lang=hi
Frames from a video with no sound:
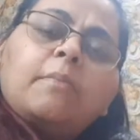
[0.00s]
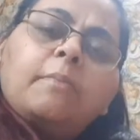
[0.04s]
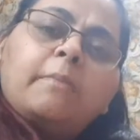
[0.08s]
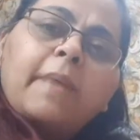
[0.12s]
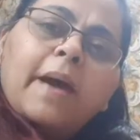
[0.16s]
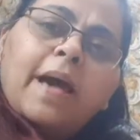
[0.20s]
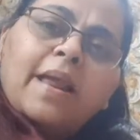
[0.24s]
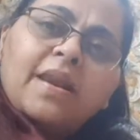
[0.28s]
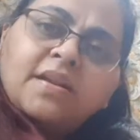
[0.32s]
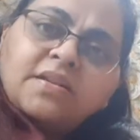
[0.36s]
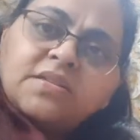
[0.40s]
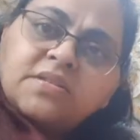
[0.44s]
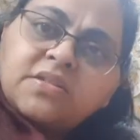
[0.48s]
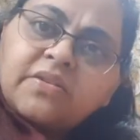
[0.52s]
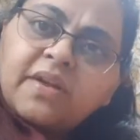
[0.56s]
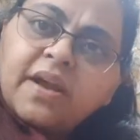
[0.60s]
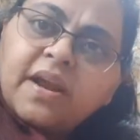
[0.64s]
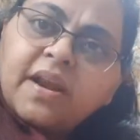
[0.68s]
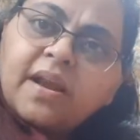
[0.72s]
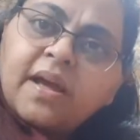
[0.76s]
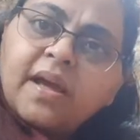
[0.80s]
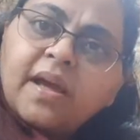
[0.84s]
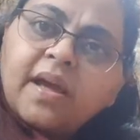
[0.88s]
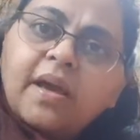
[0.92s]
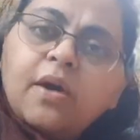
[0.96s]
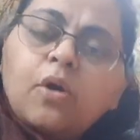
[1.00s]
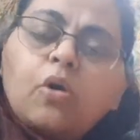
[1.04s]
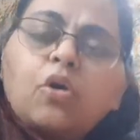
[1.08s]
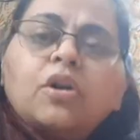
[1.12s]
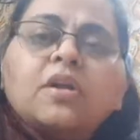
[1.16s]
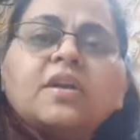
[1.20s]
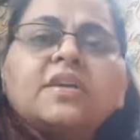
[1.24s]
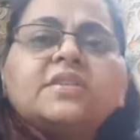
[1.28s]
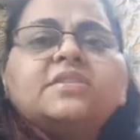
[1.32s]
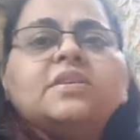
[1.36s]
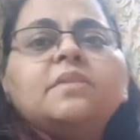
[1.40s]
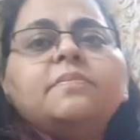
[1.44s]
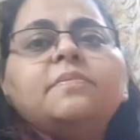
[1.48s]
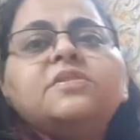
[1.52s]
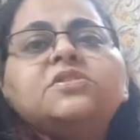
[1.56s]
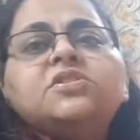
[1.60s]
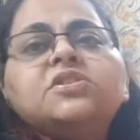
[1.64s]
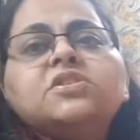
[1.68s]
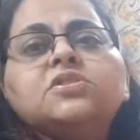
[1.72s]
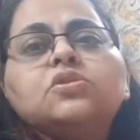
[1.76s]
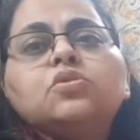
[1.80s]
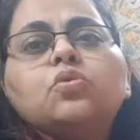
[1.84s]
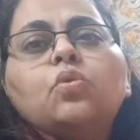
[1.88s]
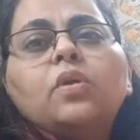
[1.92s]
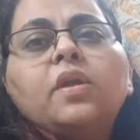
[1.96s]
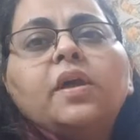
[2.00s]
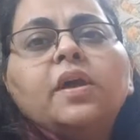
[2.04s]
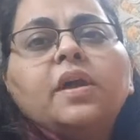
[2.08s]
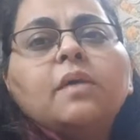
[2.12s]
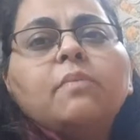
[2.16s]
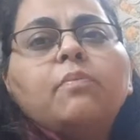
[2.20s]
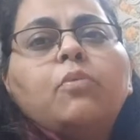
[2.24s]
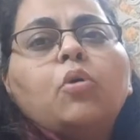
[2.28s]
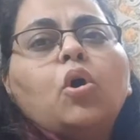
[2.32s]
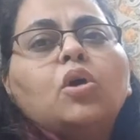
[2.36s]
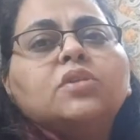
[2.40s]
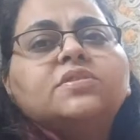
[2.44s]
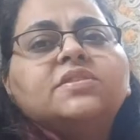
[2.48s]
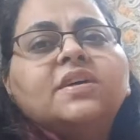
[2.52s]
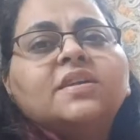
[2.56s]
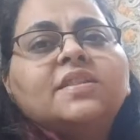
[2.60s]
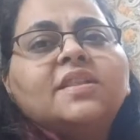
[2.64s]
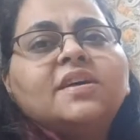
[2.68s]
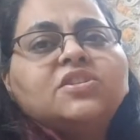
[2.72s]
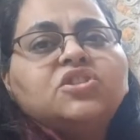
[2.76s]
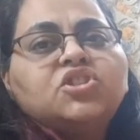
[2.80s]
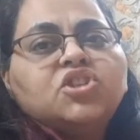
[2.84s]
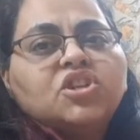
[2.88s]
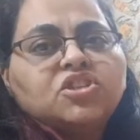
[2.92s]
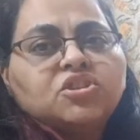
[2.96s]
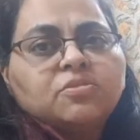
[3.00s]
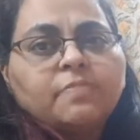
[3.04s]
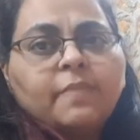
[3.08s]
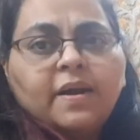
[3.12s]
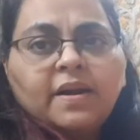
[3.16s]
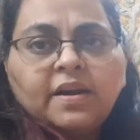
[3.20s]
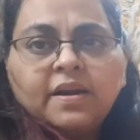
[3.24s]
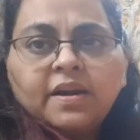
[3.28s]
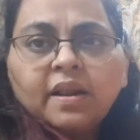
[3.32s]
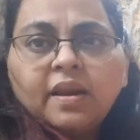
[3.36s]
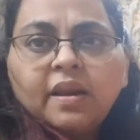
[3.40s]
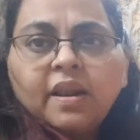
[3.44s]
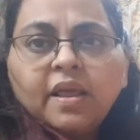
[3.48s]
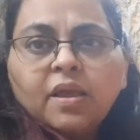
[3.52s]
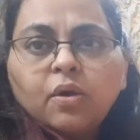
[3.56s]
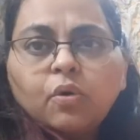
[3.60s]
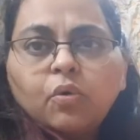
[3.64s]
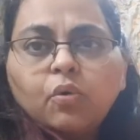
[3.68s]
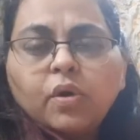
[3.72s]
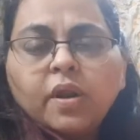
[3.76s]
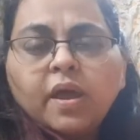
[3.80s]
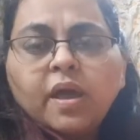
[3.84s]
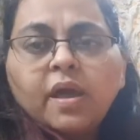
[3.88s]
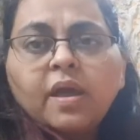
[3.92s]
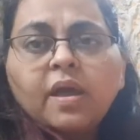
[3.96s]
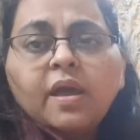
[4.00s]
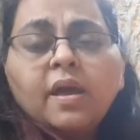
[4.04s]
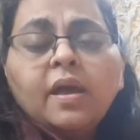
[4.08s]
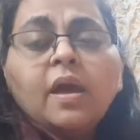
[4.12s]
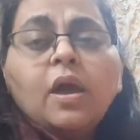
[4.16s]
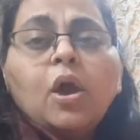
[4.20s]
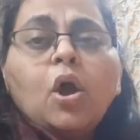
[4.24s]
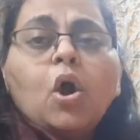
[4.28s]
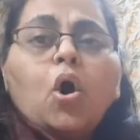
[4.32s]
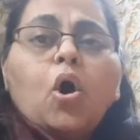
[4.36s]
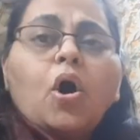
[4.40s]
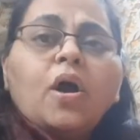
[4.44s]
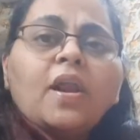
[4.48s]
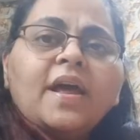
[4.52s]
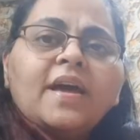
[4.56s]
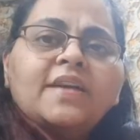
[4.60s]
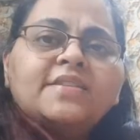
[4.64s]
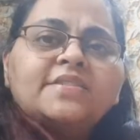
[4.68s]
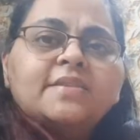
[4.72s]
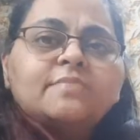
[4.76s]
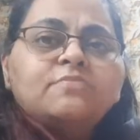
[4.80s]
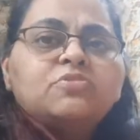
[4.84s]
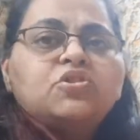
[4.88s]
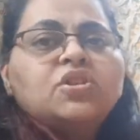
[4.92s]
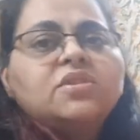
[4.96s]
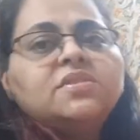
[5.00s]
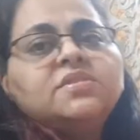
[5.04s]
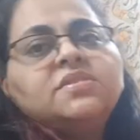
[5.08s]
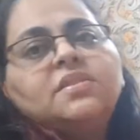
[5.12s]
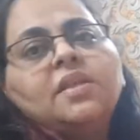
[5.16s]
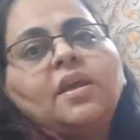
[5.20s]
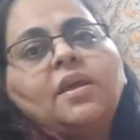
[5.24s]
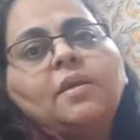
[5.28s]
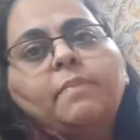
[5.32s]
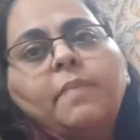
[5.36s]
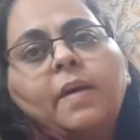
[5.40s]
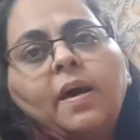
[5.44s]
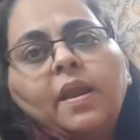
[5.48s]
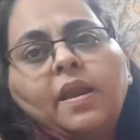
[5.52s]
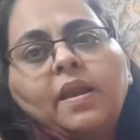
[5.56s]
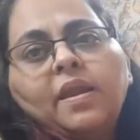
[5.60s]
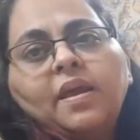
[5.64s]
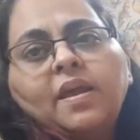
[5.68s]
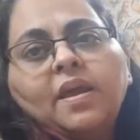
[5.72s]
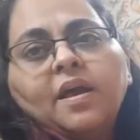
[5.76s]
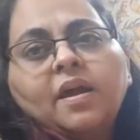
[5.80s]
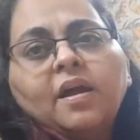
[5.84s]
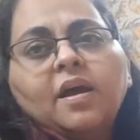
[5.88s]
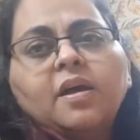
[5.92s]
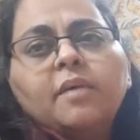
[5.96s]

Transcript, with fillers: बैलेंस रहना है और किसी भी चीज़ को लेके बहुत ज़्यादा जजमेंटल नहीं हो रहा है और एजम्पन्स नहीं पालनी है हम्म।